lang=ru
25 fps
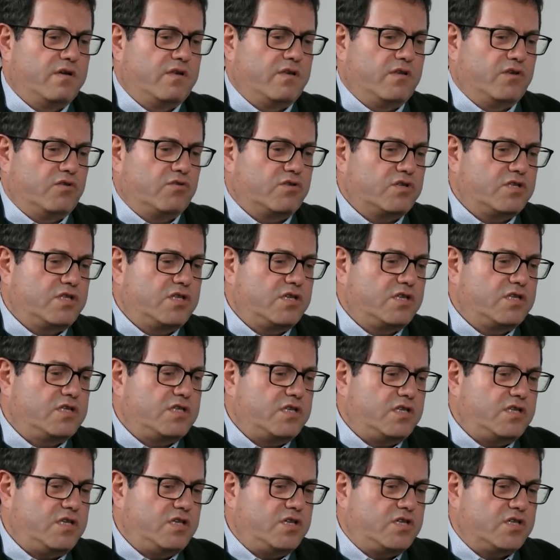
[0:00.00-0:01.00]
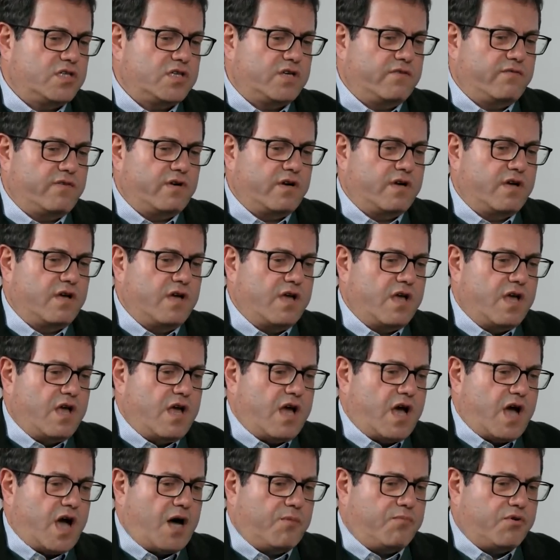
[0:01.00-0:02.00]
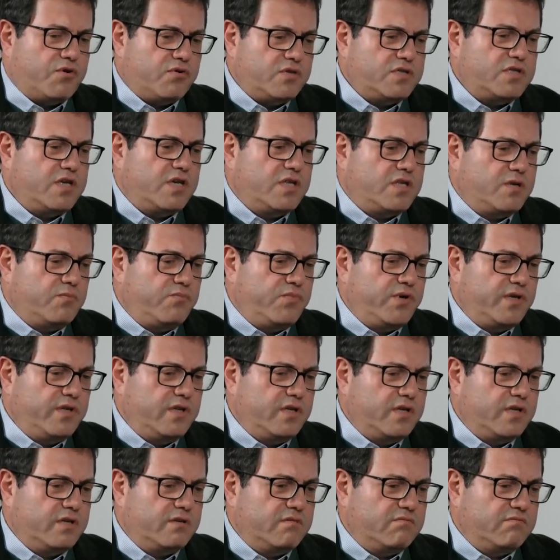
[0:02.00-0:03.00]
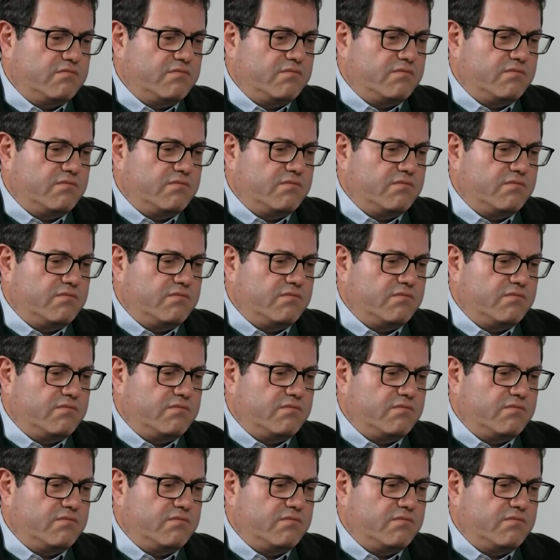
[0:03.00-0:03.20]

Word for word: Не то что эстетического, а просто это было,